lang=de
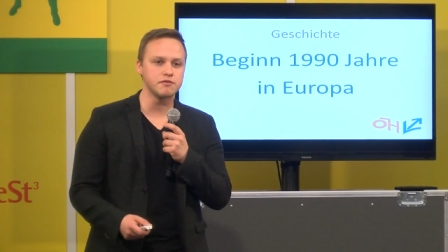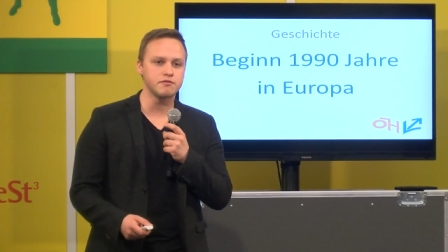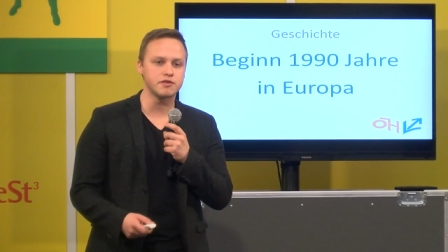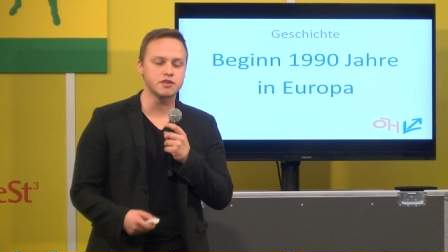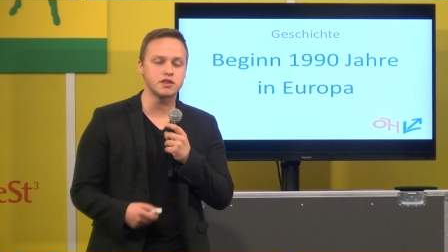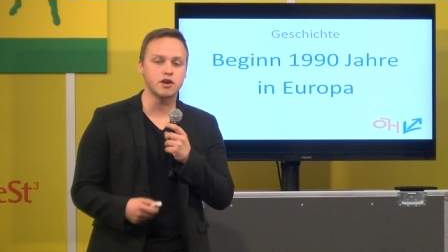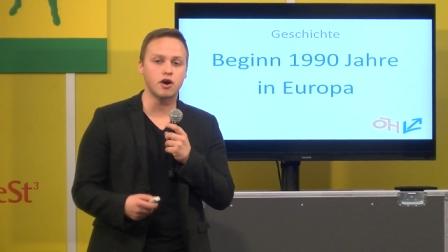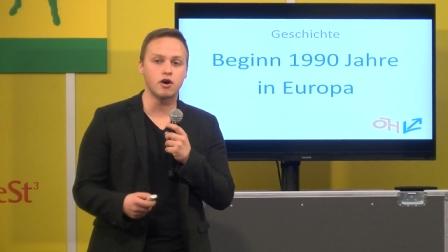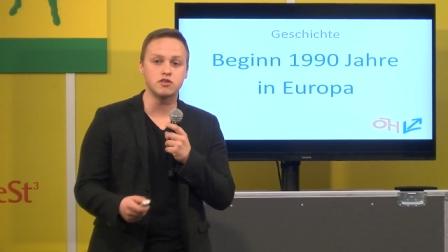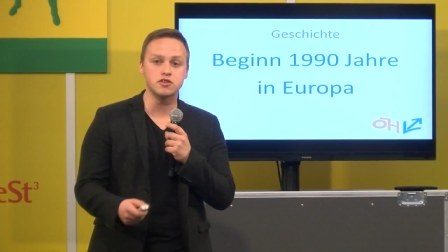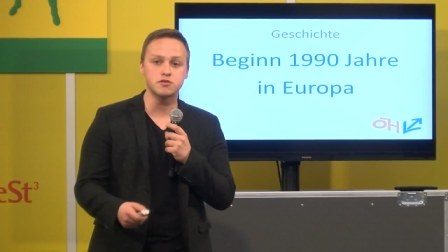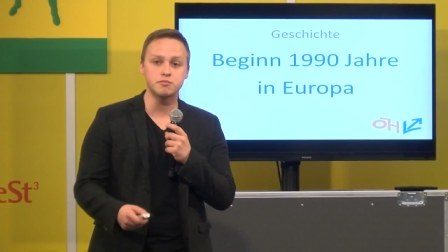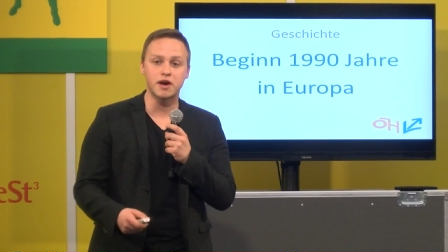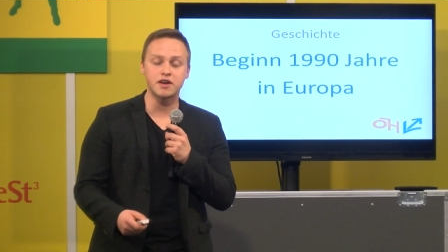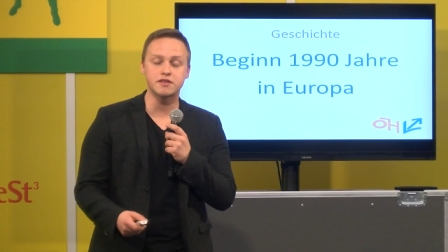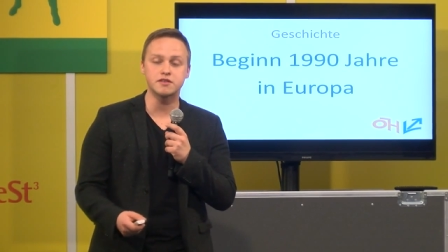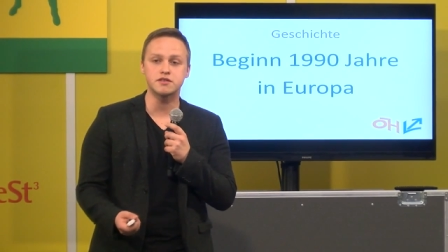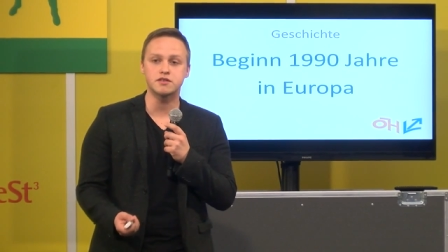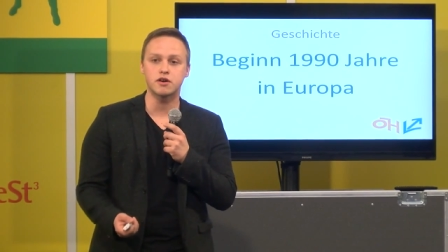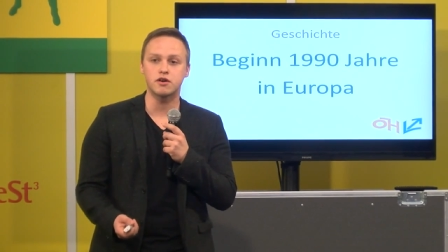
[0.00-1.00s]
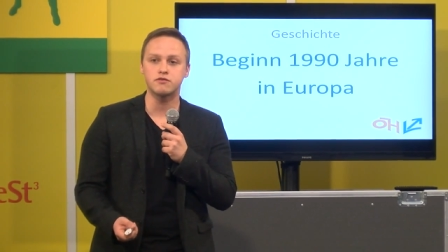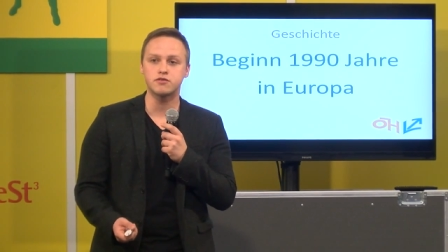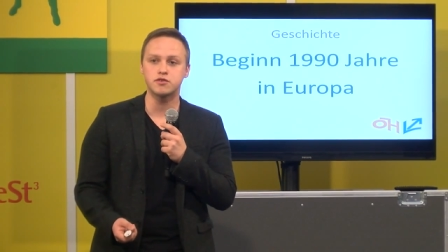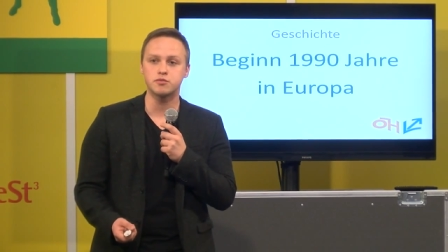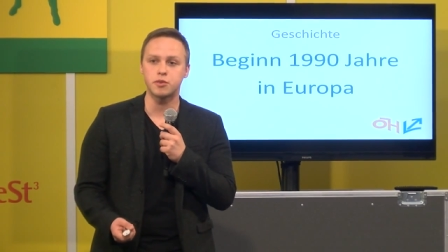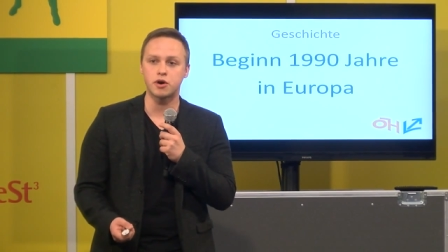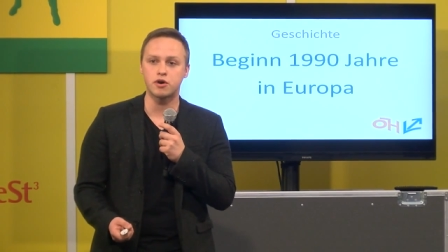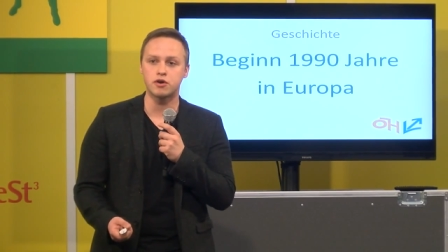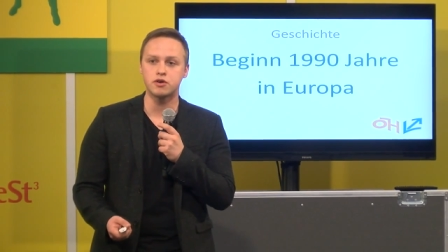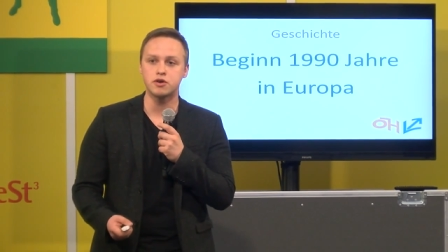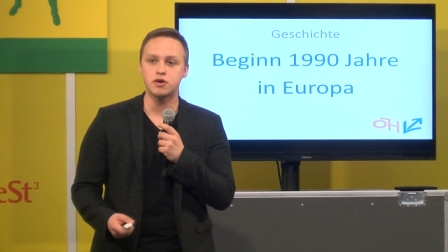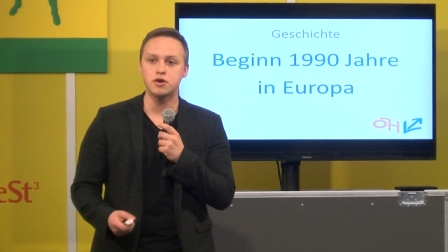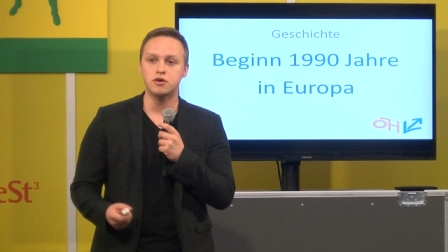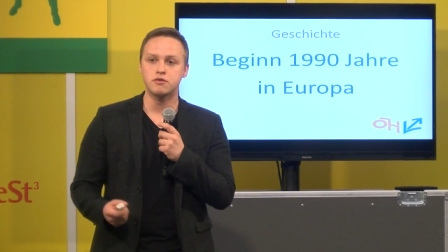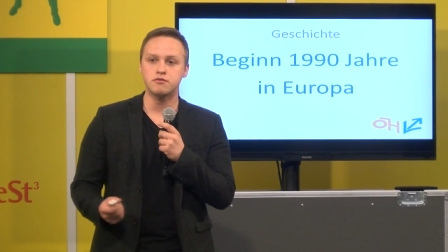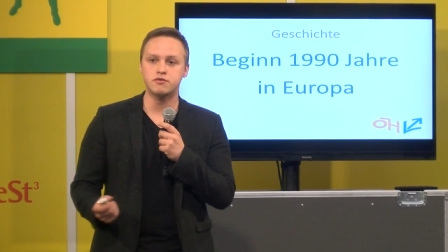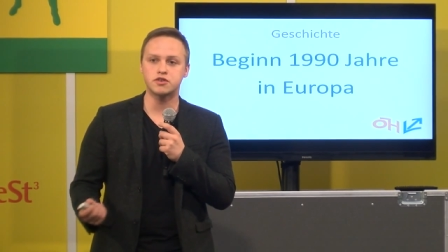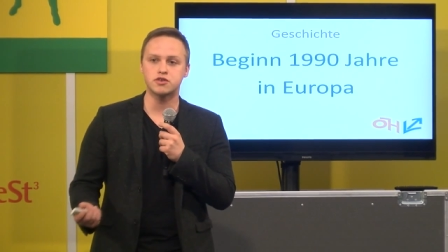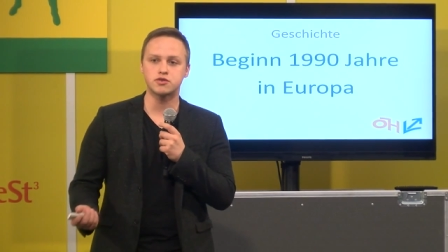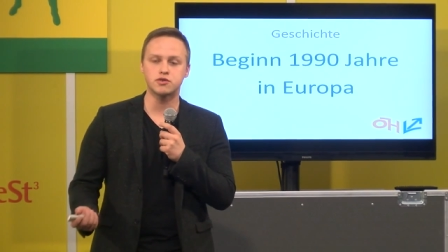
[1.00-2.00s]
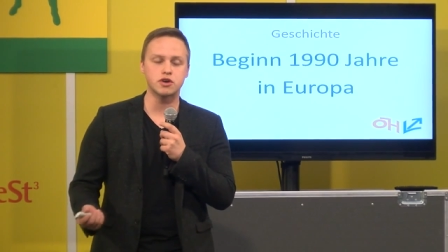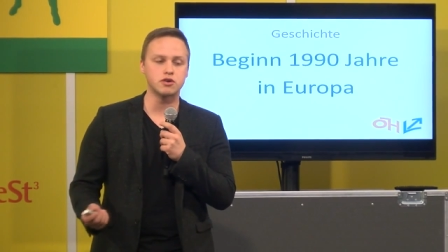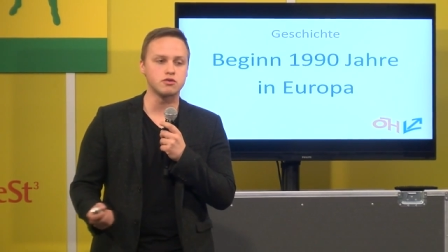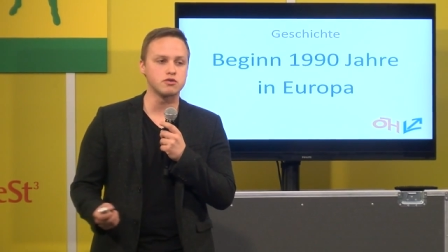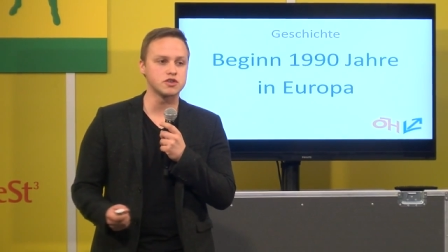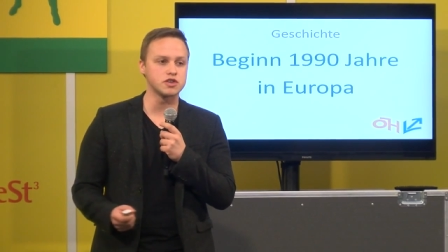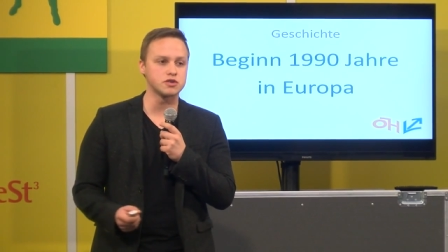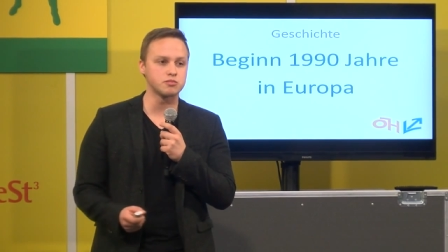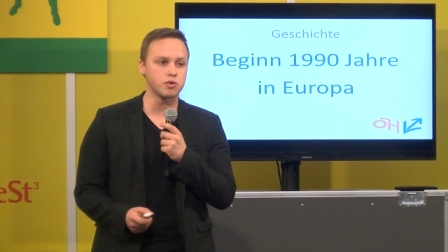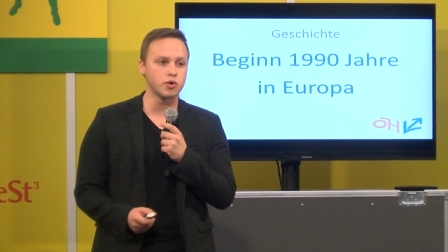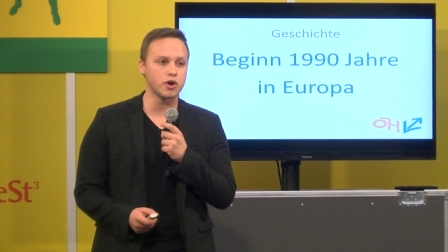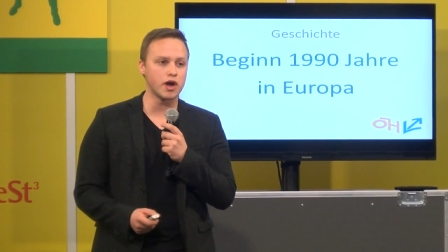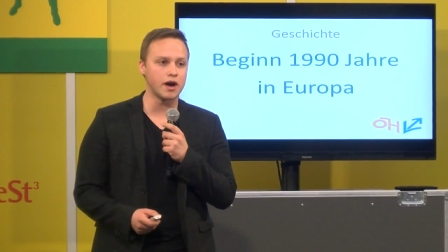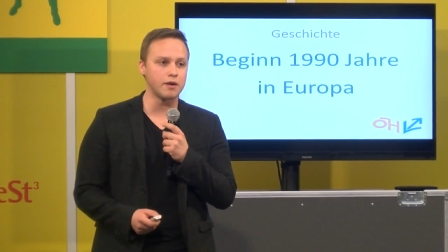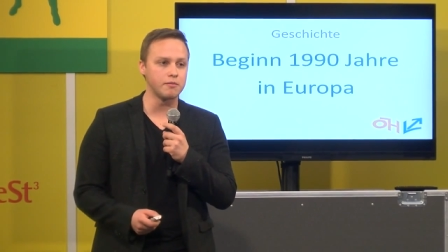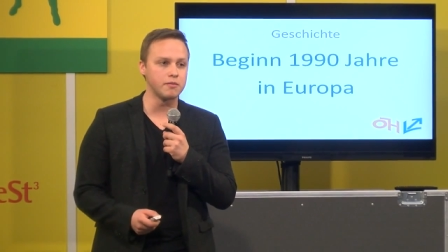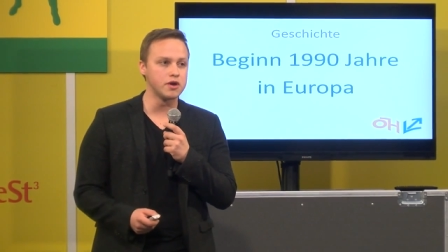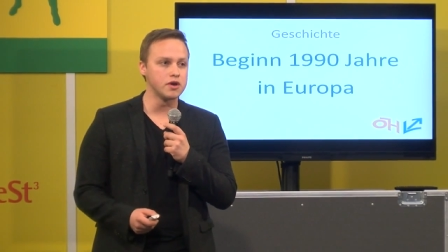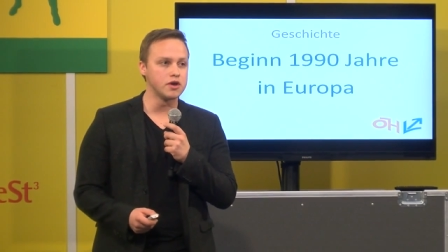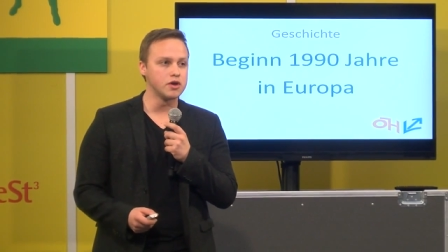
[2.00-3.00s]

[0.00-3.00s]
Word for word: Vertrauensbasis aufzubauen für so ein großes Programm.